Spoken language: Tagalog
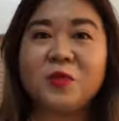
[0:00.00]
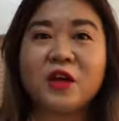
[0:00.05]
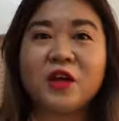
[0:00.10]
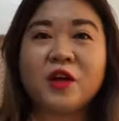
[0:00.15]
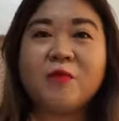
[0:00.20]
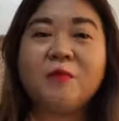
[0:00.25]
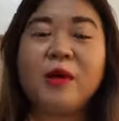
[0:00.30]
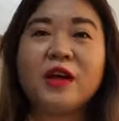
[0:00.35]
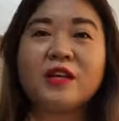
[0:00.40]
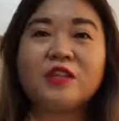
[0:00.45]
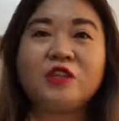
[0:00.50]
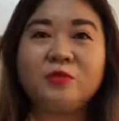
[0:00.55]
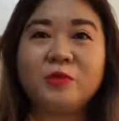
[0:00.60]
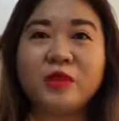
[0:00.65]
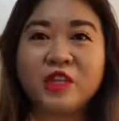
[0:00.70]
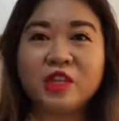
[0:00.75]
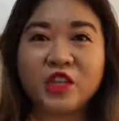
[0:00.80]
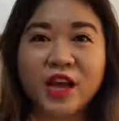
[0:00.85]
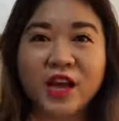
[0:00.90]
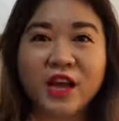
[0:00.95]
Welcome back to
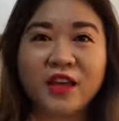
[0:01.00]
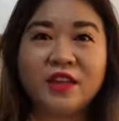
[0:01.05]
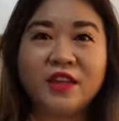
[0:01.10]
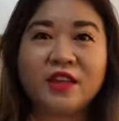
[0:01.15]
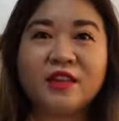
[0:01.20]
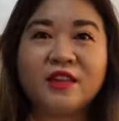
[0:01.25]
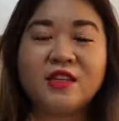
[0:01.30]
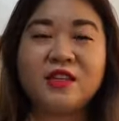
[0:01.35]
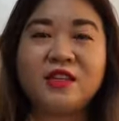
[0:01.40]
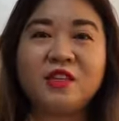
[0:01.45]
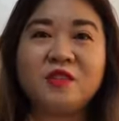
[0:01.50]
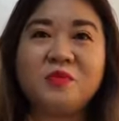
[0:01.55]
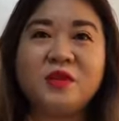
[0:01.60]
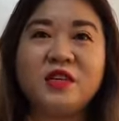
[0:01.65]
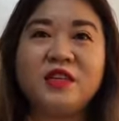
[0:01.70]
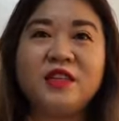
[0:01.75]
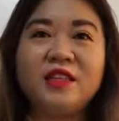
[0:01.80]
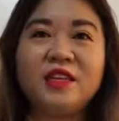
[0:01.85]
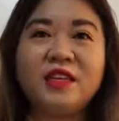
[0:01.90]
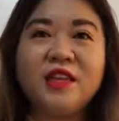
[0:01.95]
my channel. It's
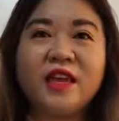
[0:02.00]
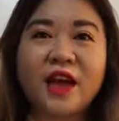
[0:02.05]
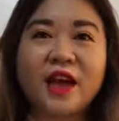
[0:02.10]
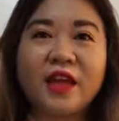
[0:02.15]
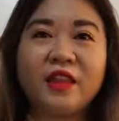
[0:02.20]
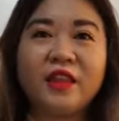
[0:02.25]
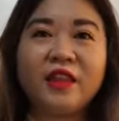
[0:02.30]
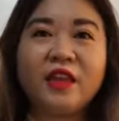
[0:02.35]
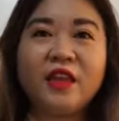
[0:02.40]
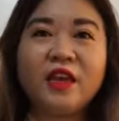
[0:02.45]
me, Lian.